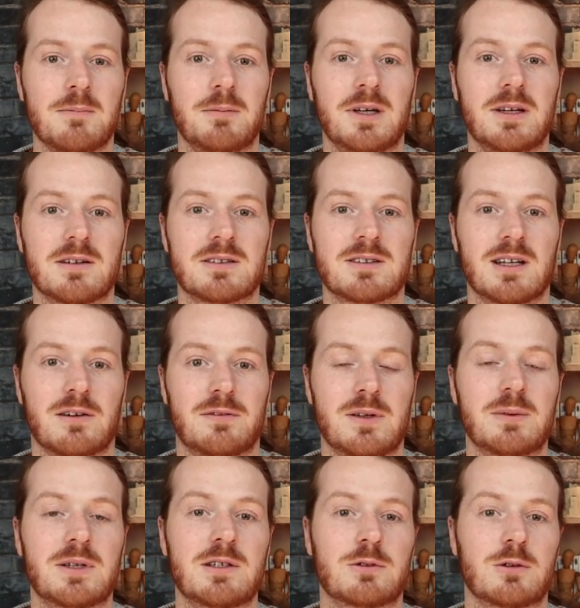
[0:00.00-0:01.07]
Mais euh, c'est un
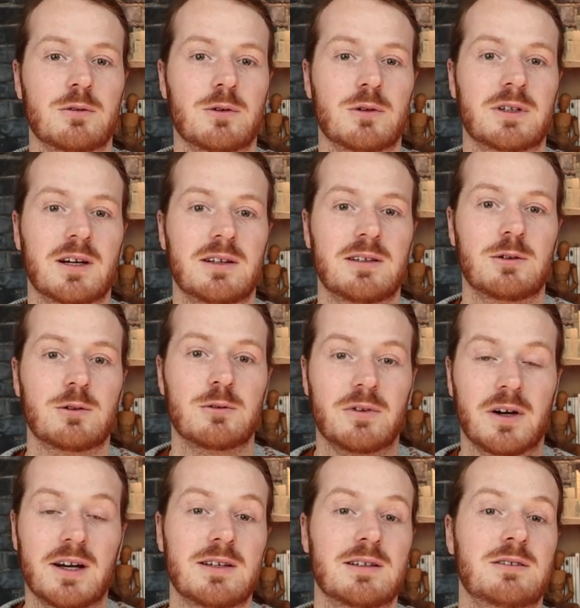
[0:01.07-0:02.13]
film qui se veut traiter de
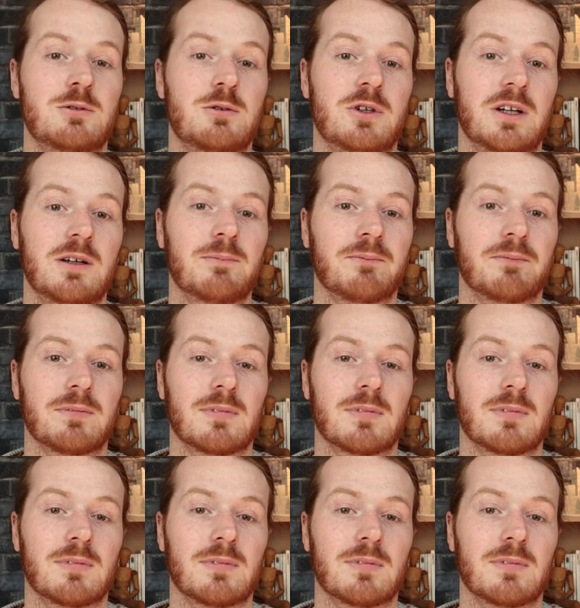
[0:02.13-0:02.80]
vrais sujets.